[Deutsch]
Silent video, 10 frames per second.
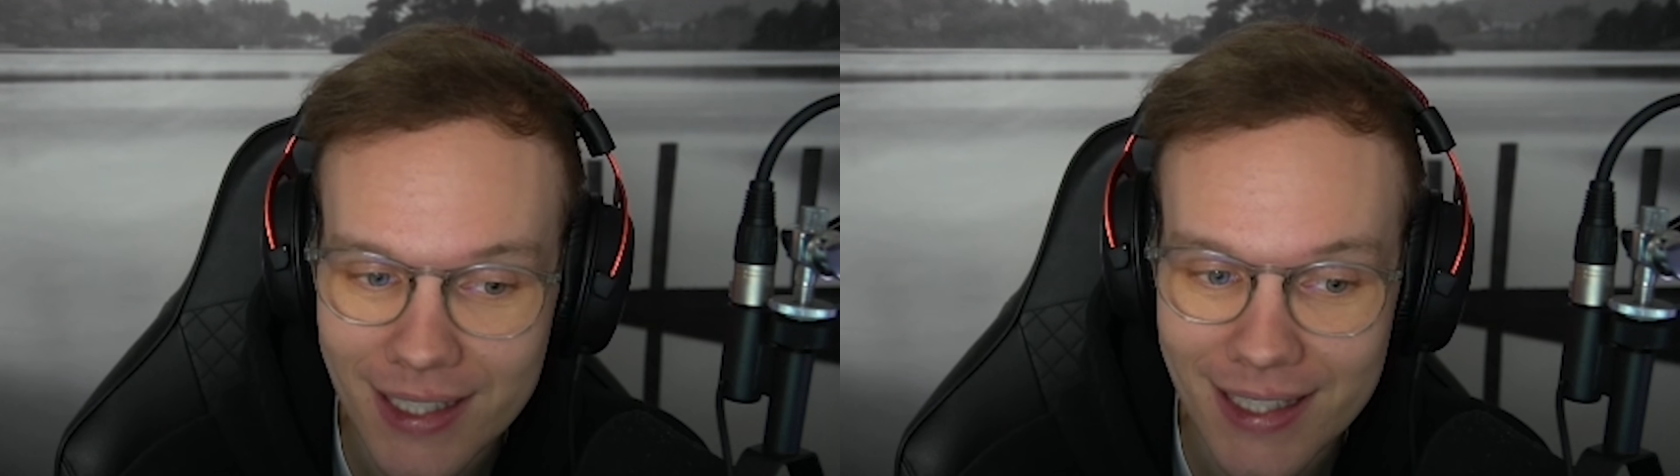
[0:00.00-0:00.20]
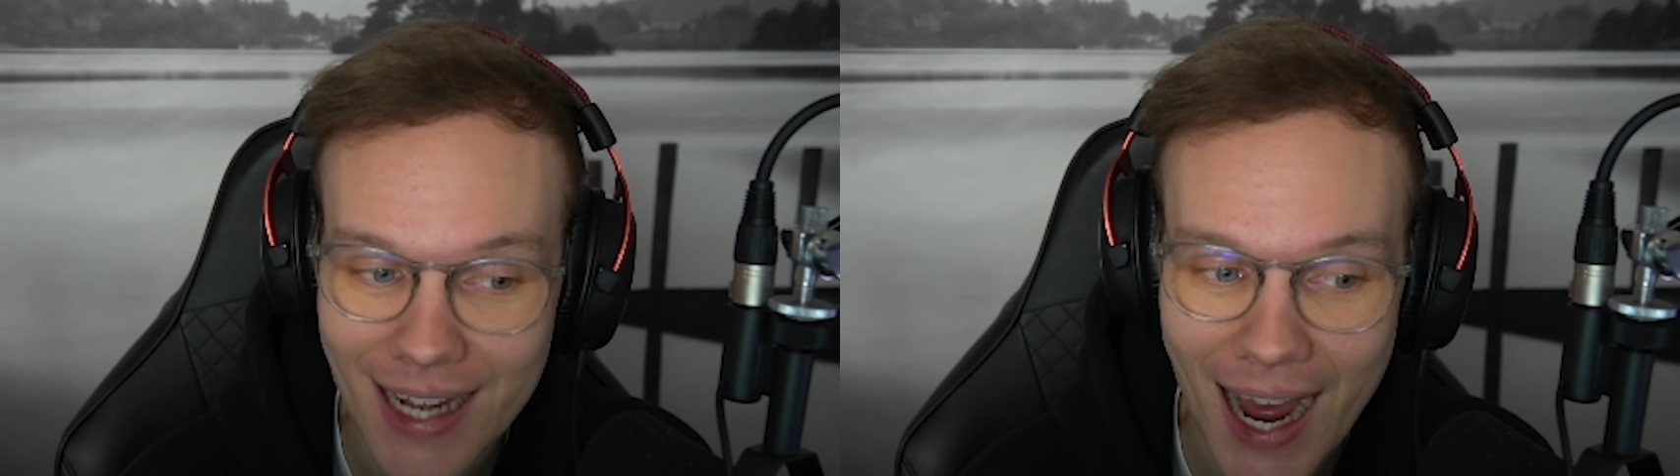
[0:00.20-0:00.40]

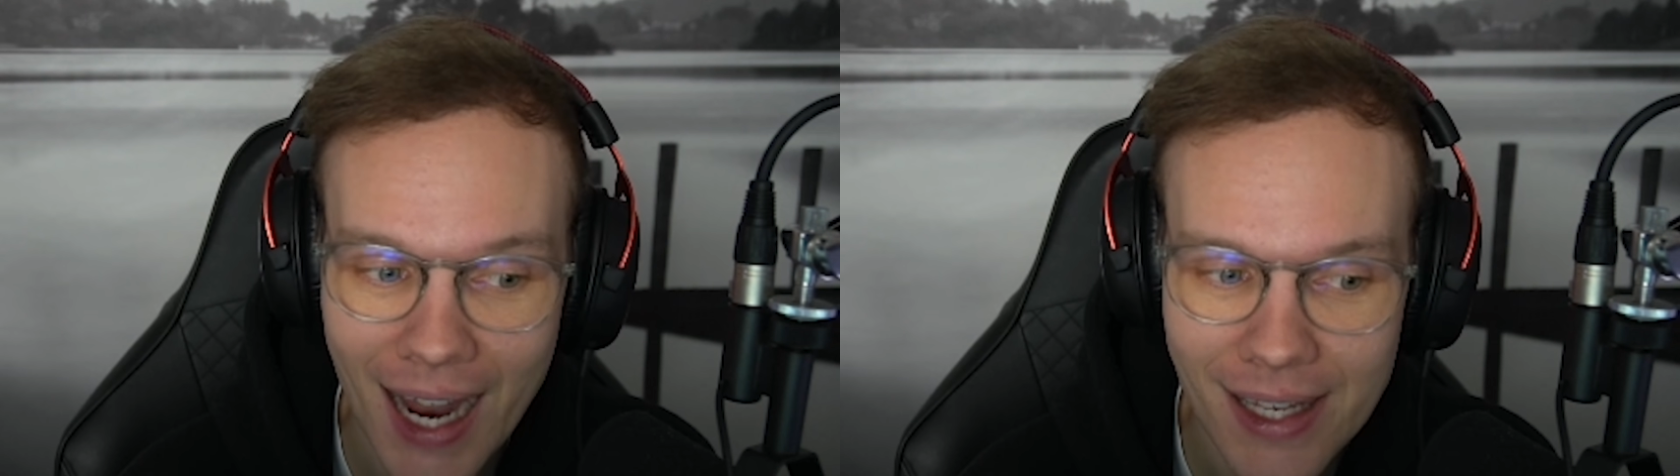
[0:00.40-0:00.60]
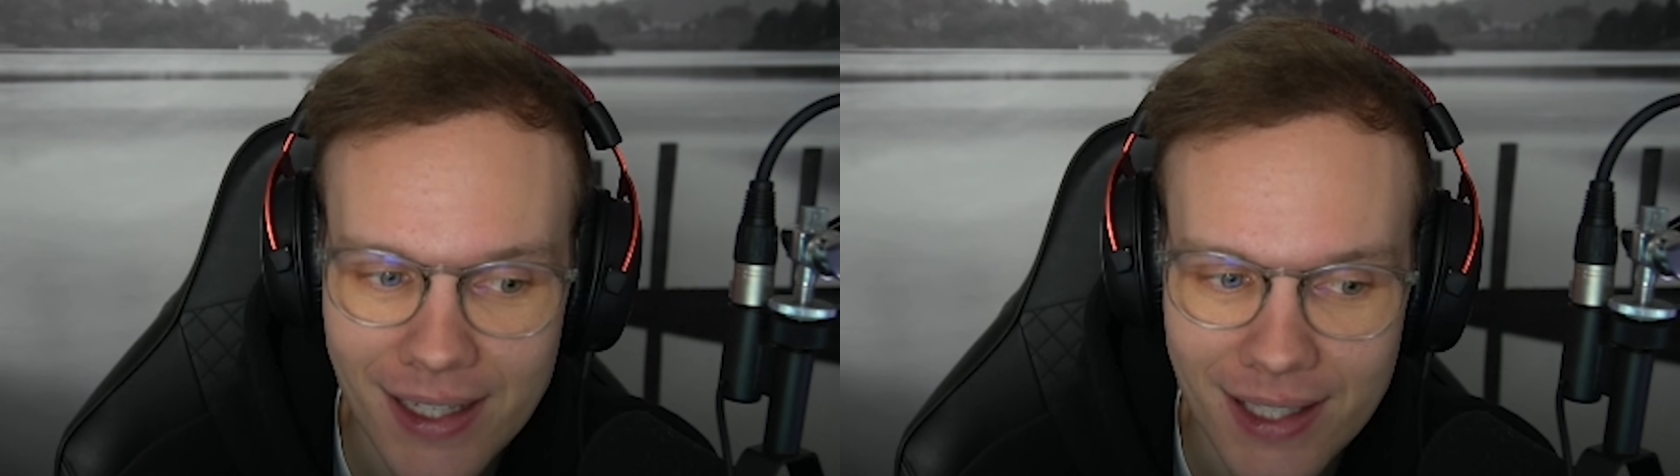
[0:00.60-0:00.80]
Sieht
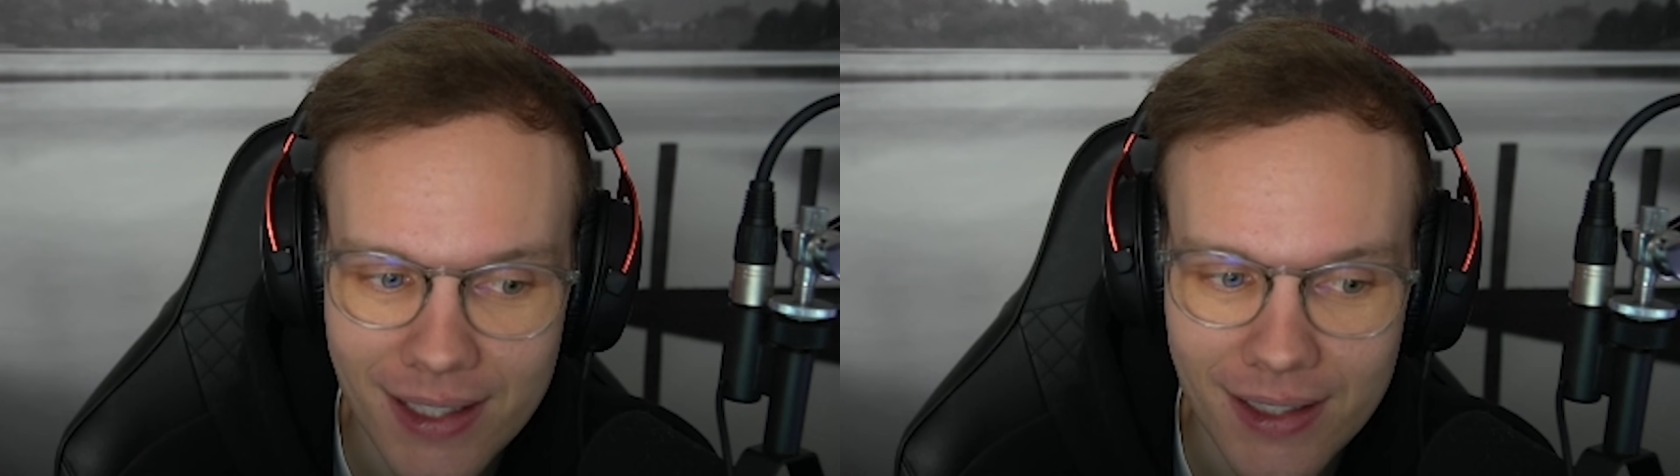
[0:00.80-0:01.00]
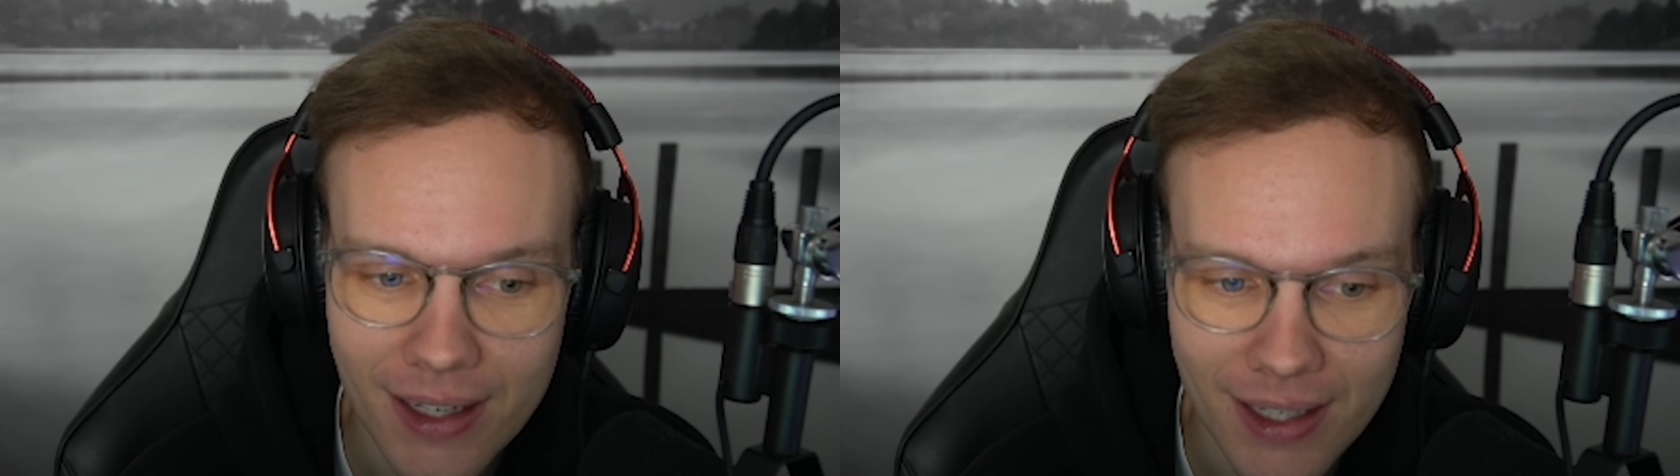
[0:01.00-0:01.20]
anders,
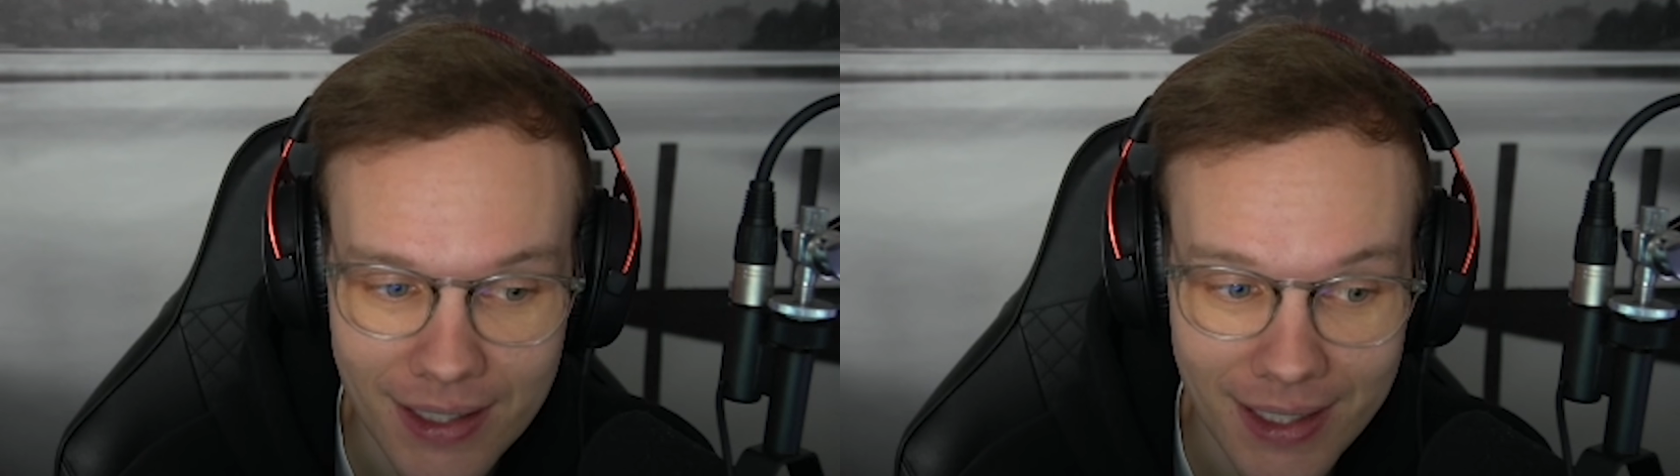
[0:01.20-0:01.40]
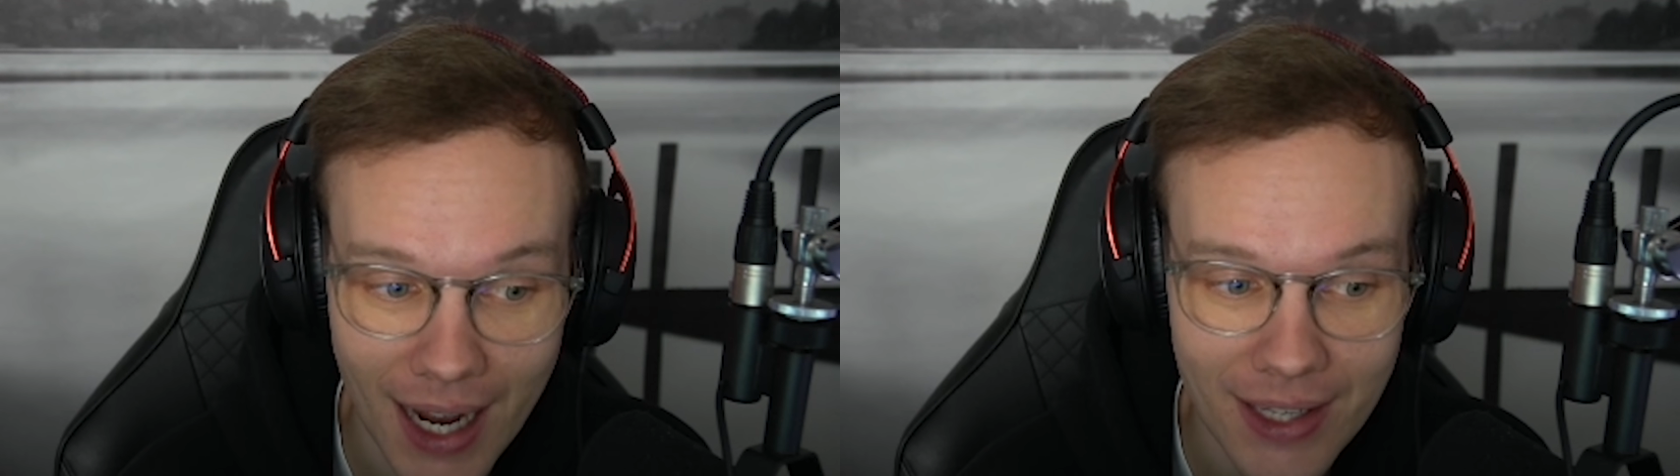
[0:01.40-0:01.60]
äh,
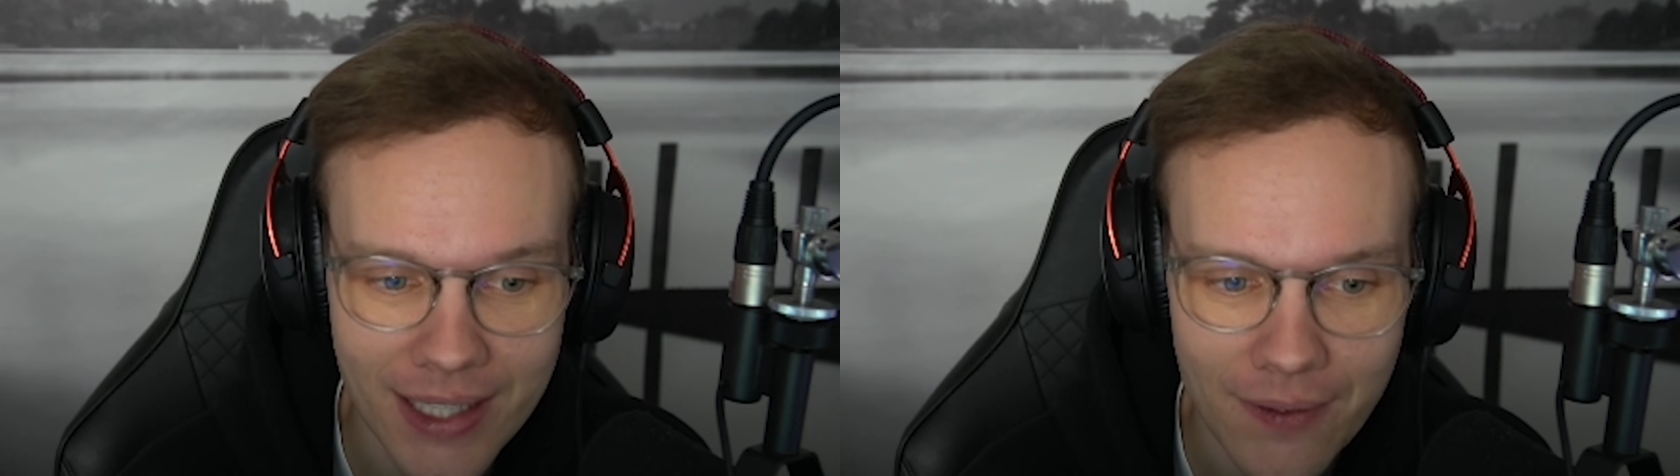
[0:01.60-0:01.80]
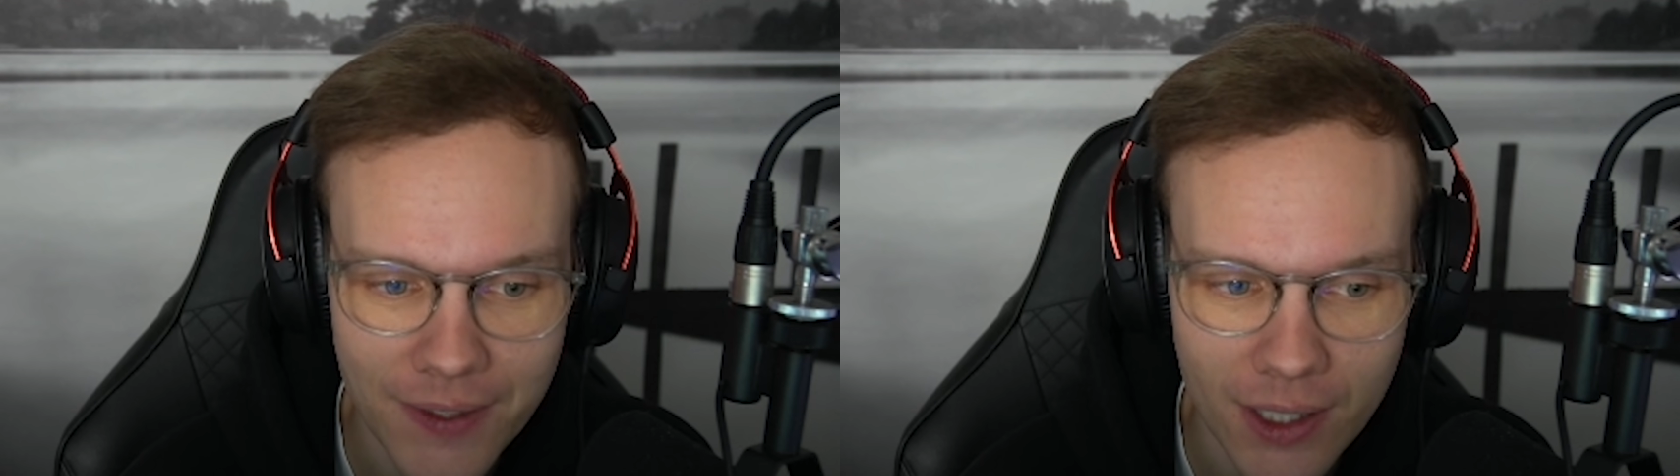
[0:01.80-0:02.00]
sieht anders
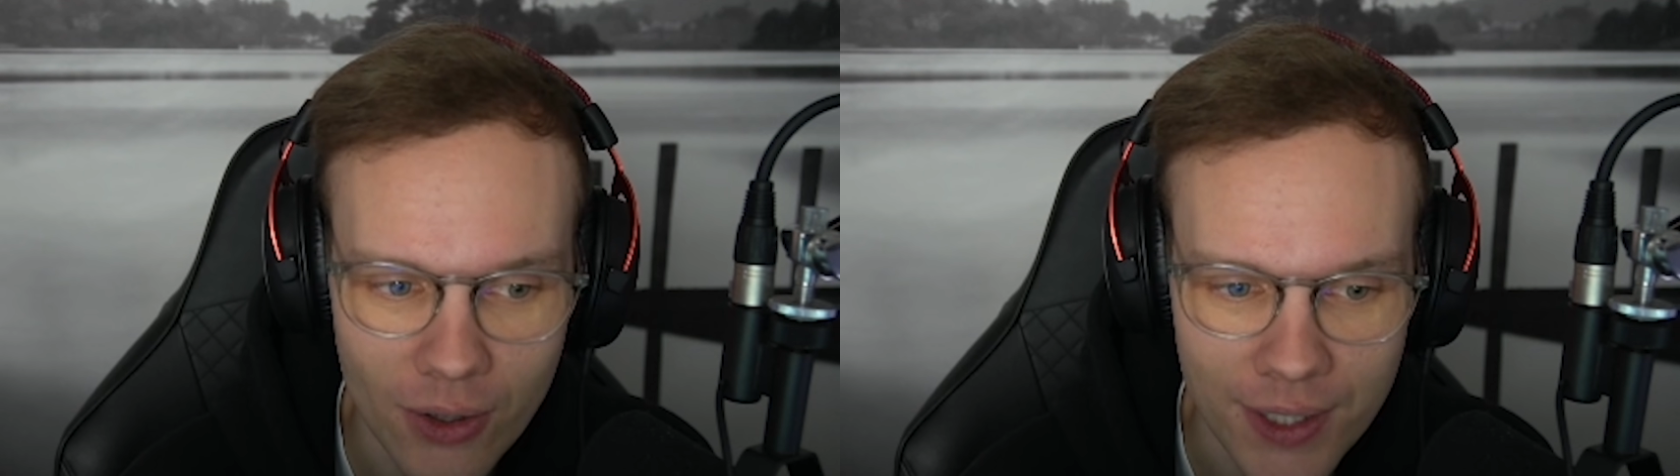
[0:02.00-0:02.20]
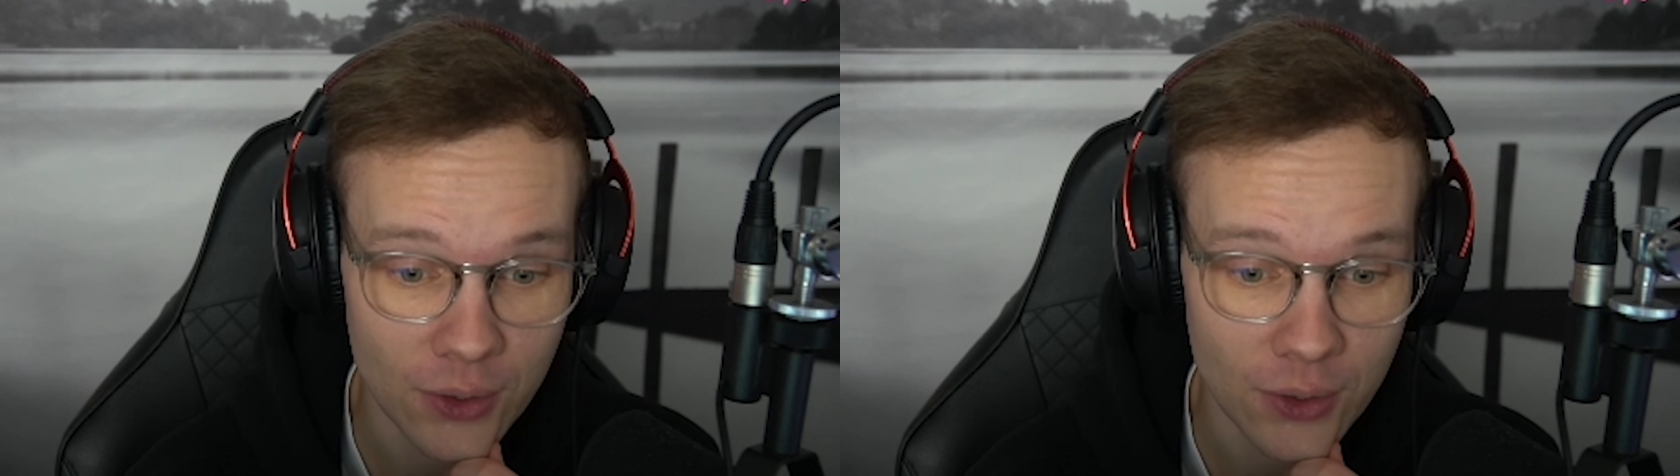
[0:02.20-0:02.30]
heftig aus.